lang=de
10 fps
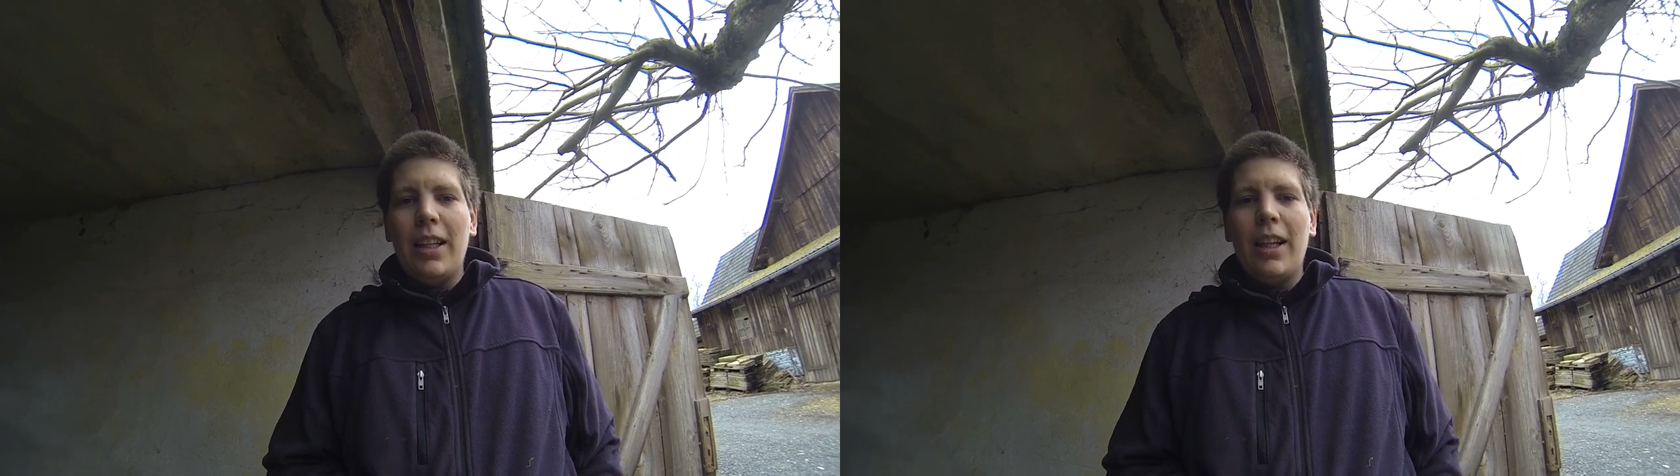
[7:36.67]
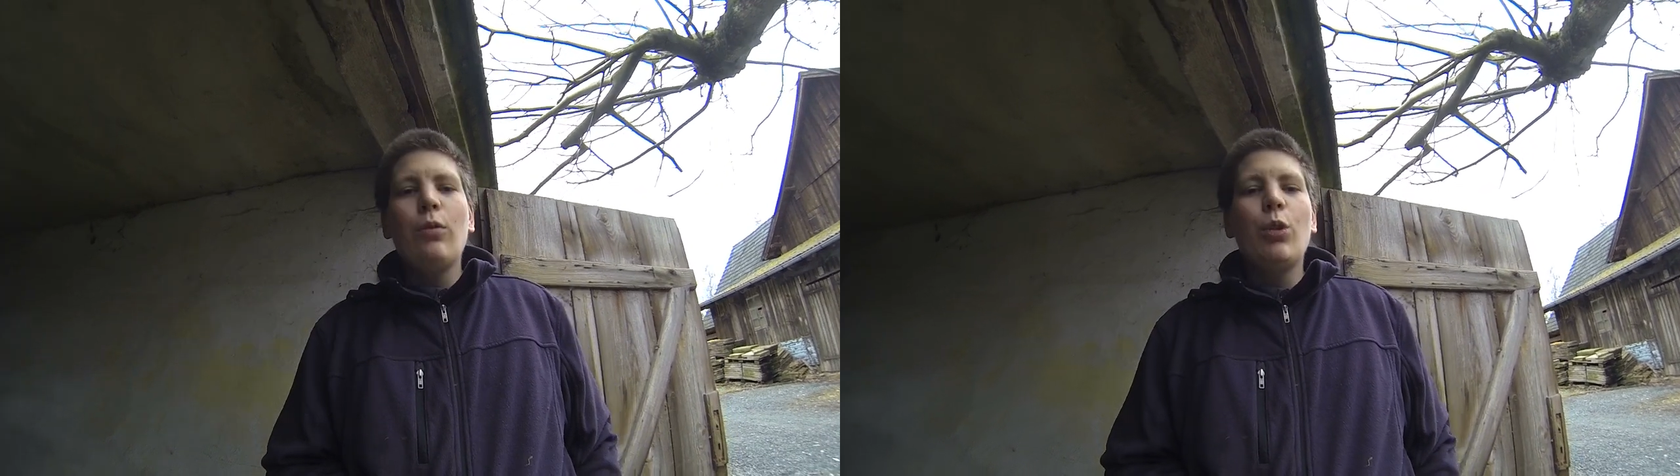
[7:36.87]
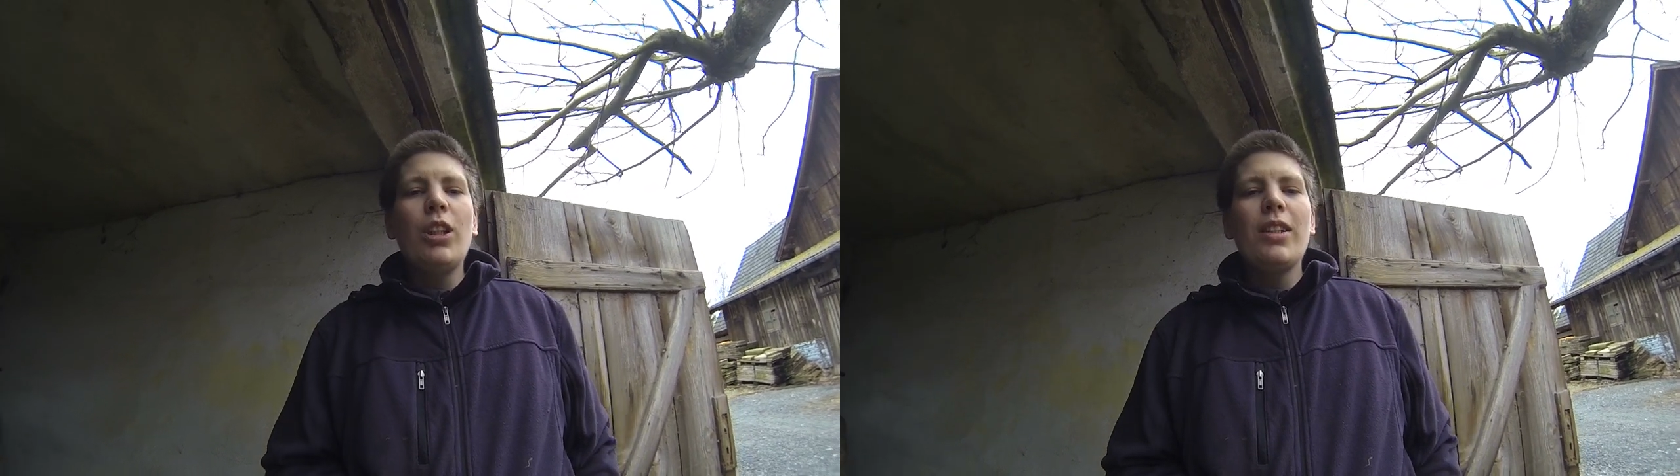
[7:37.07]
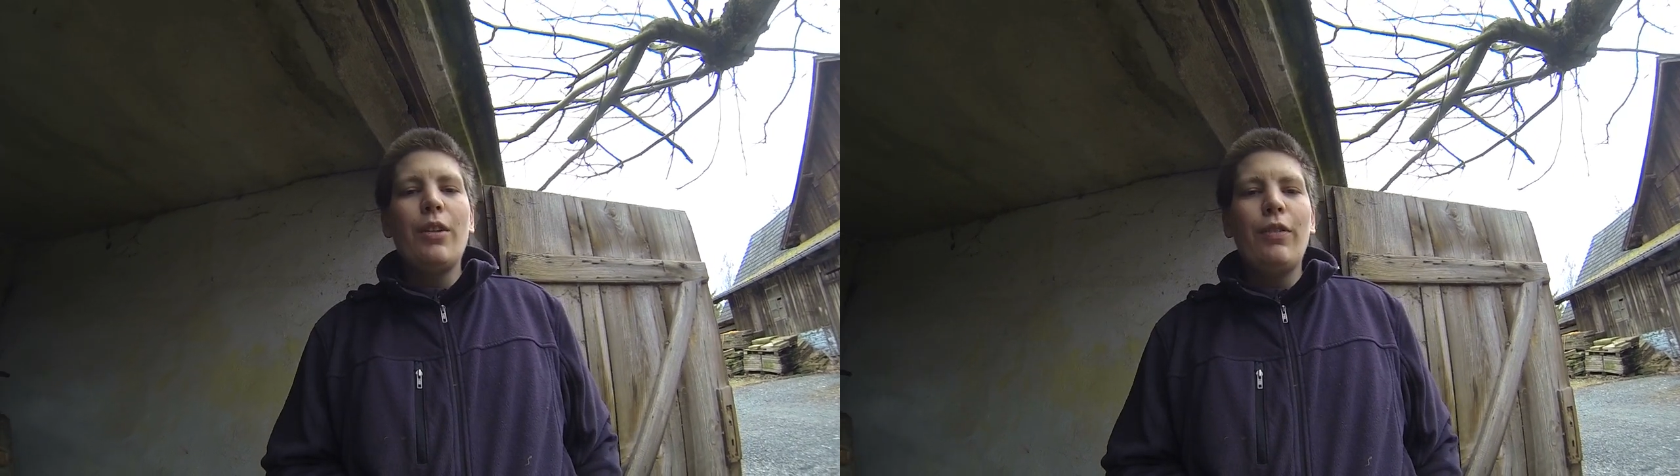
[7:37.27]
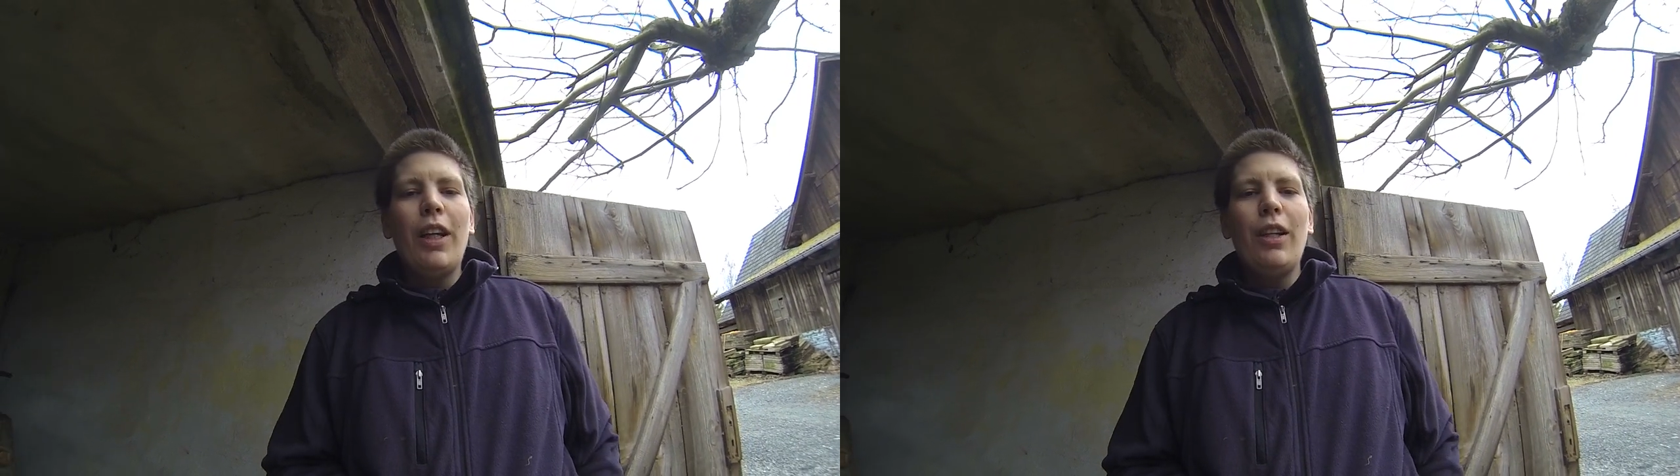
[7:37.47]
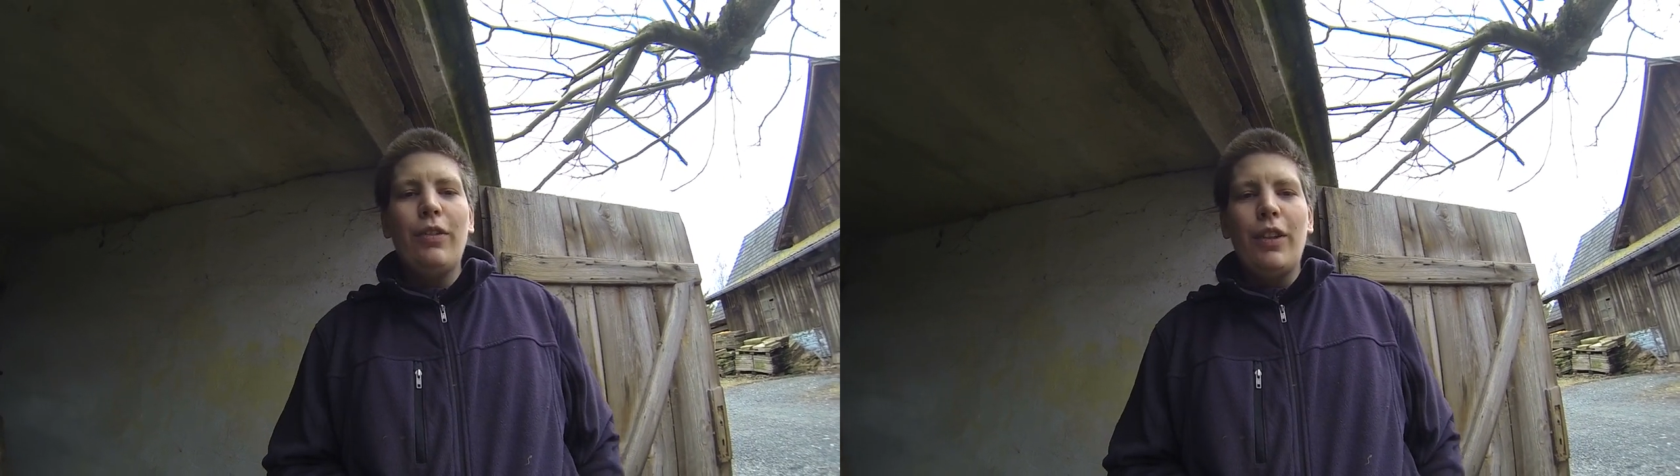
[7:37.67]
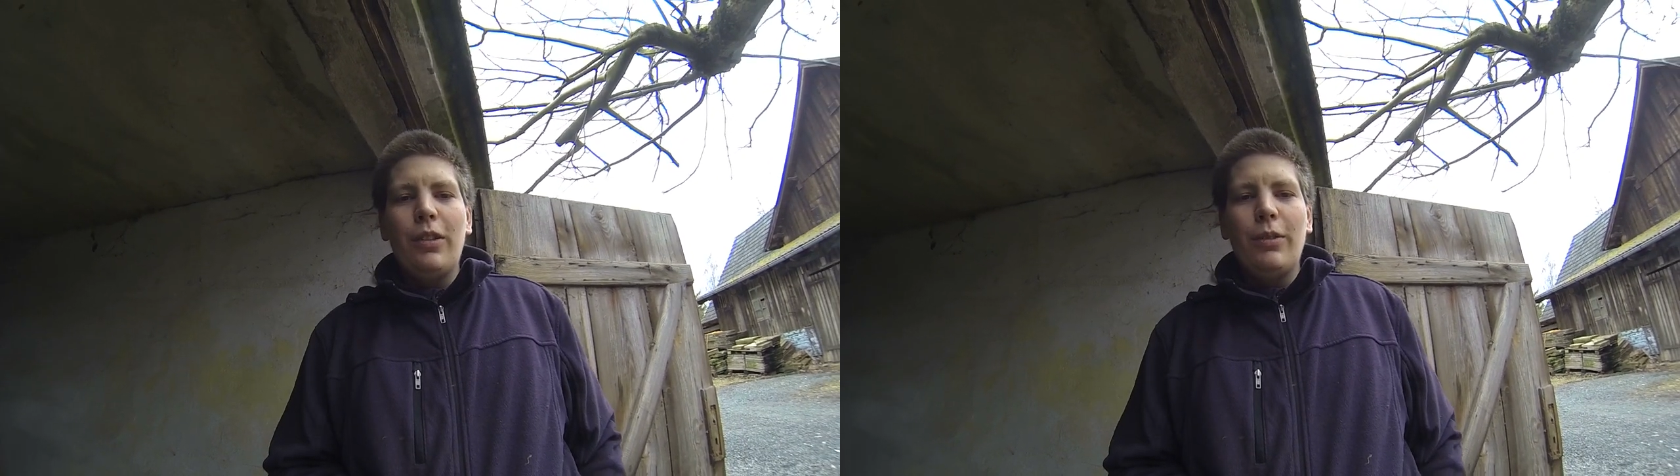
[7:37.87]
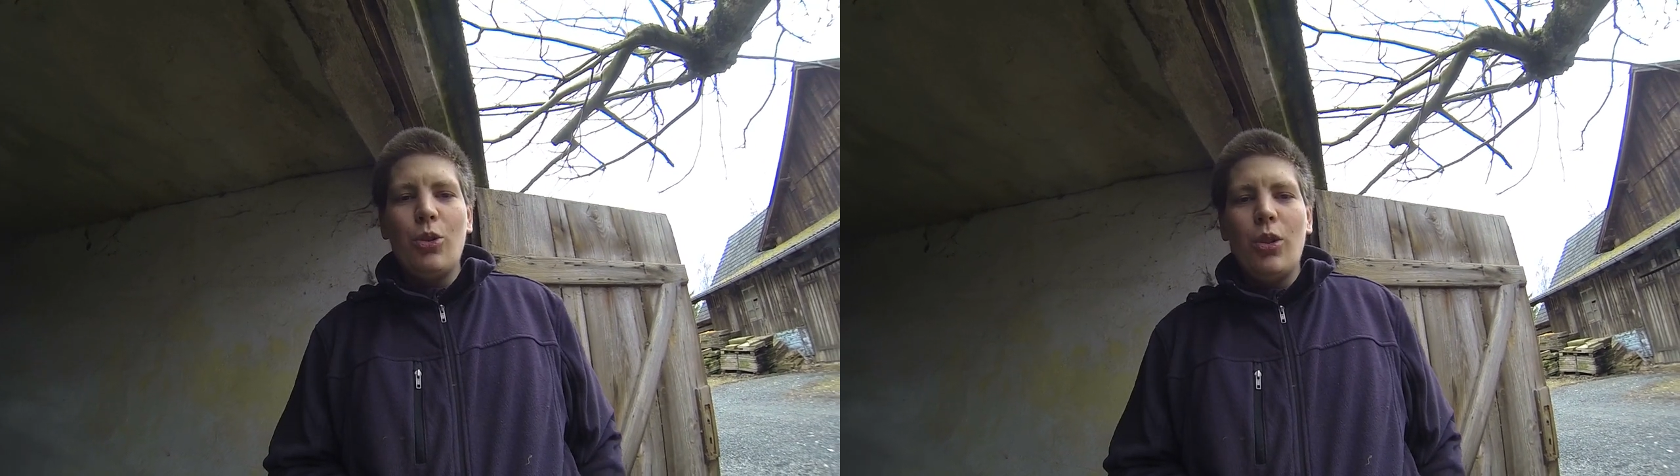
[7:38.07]
dann wird es auf alle
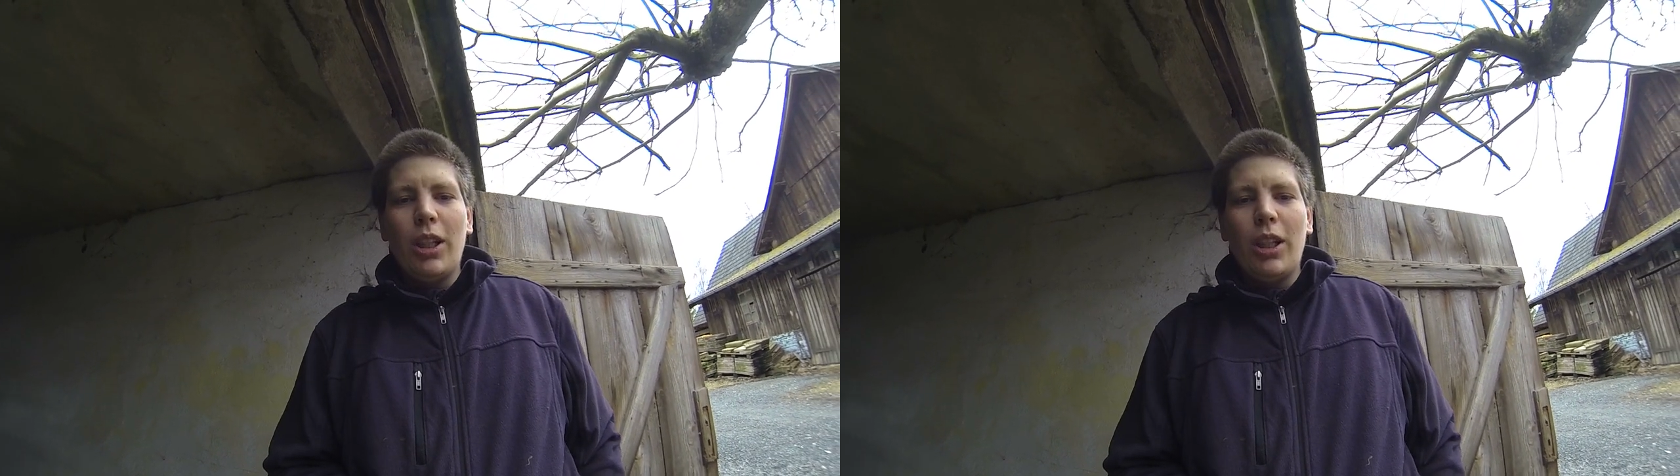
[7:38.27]
Fälle wie so